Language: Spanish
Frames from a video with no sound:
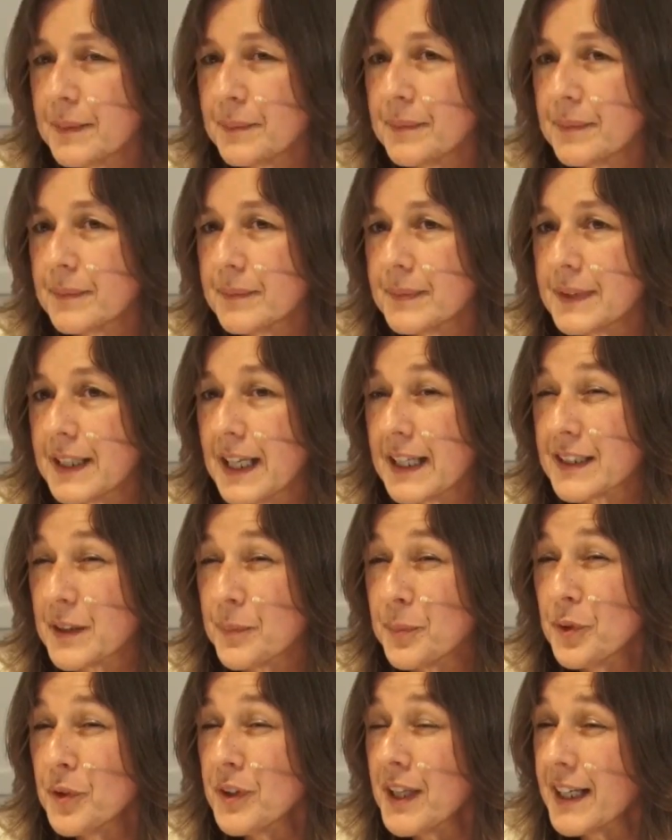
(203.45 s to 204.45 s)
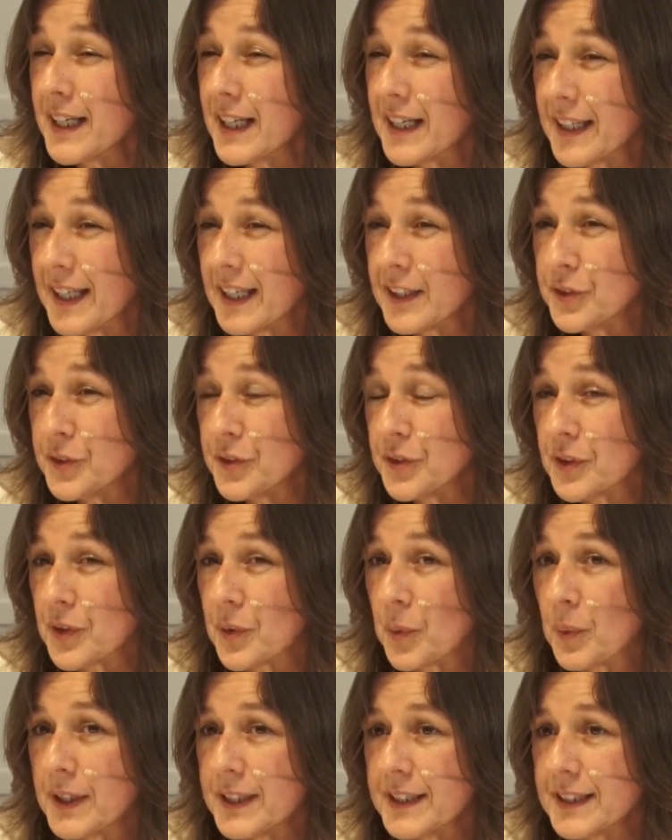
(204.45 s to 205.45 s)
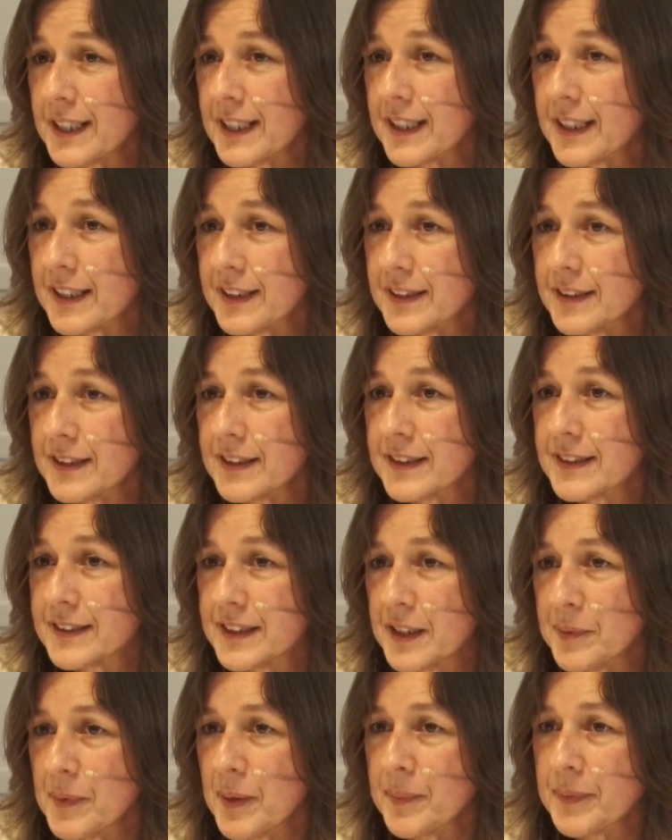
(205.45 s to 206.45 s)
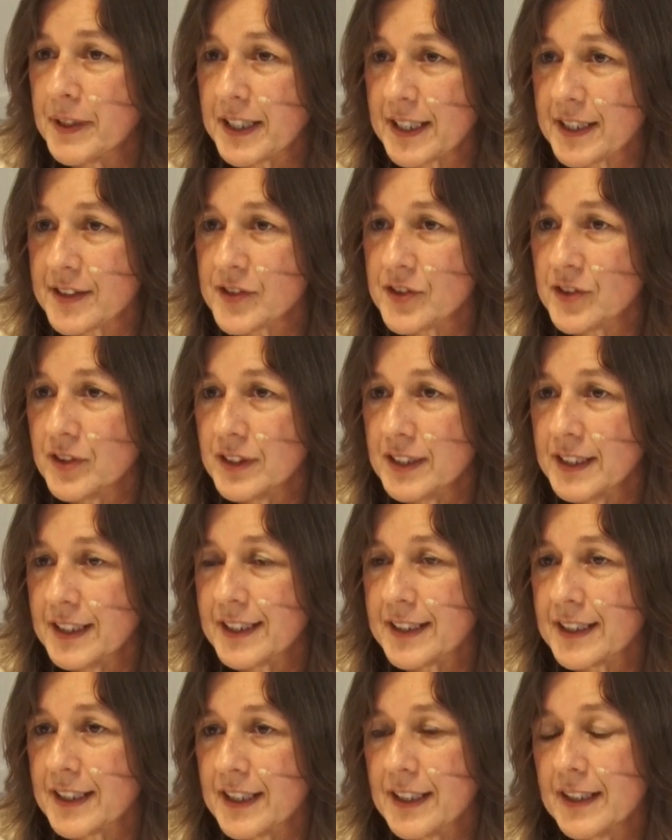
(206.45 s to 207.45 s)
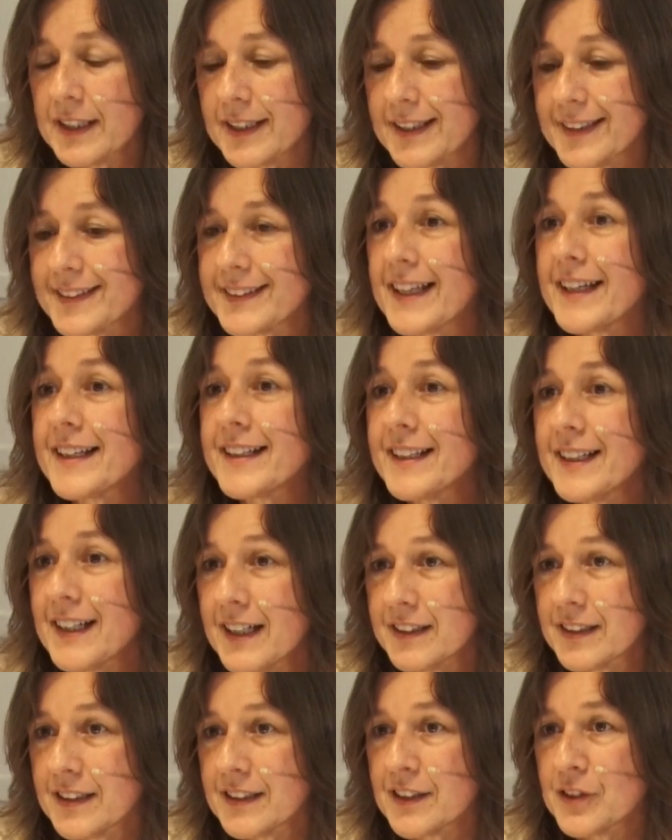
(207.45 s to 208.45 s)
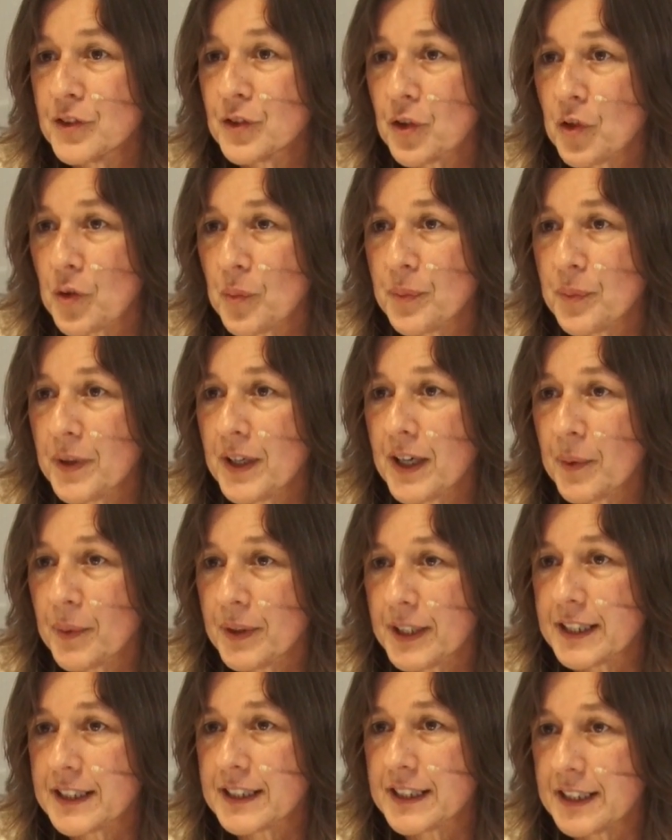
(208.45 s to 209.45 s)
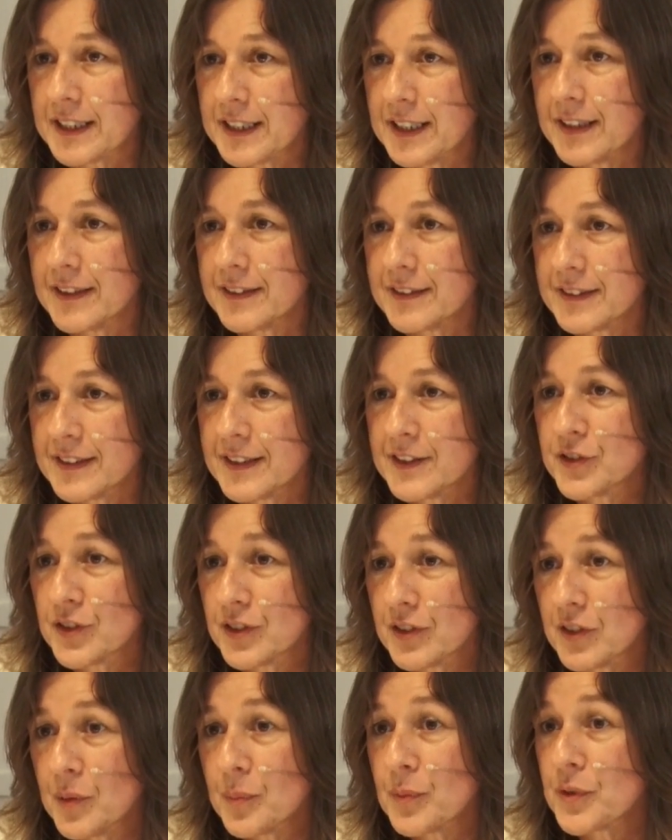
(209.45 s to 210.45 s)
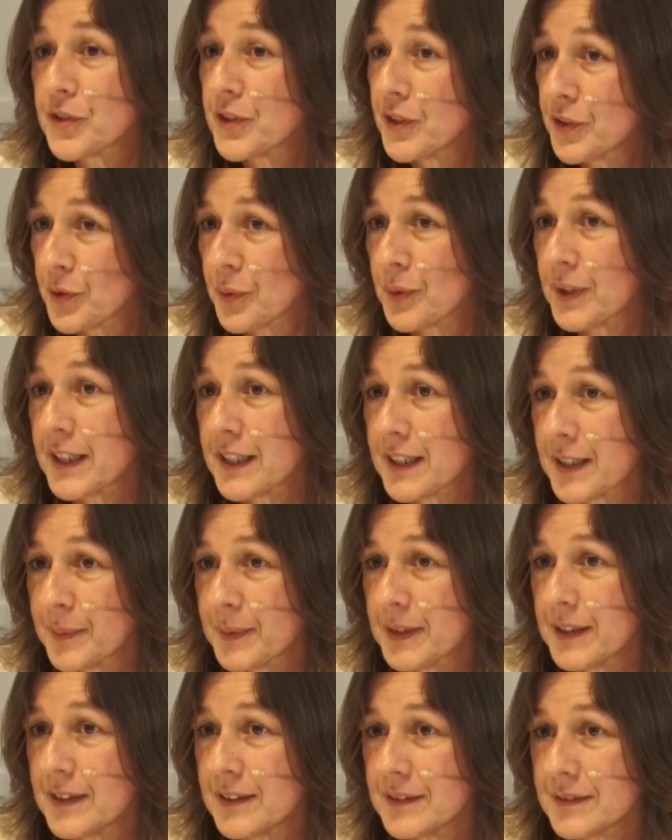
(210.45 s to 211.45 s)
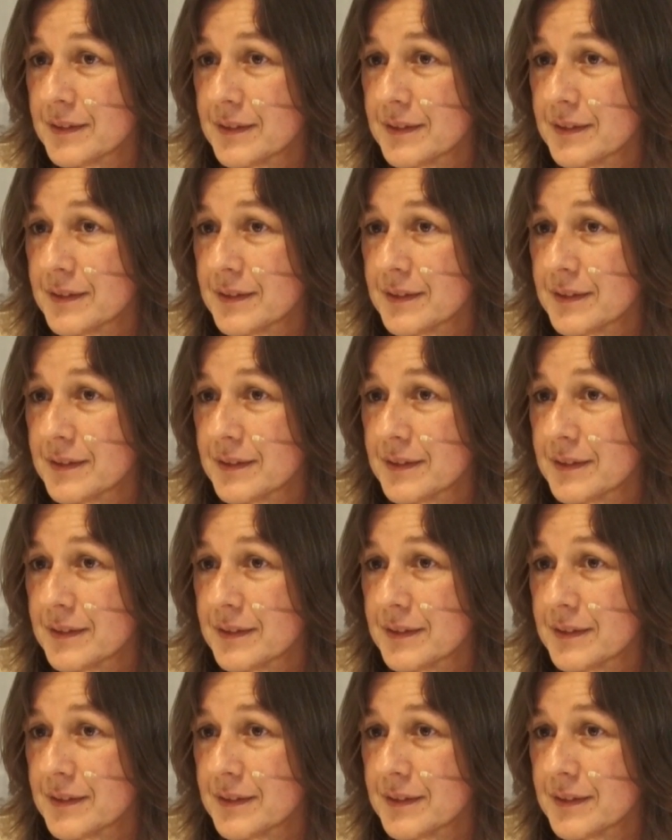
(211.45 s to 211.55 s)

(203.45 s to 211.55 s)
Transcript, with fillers: Mira, te puedo dar el dato de cuánta gente estima migraciones que estaría teniendo que cumplir la cuarentena, y son como 140 mil.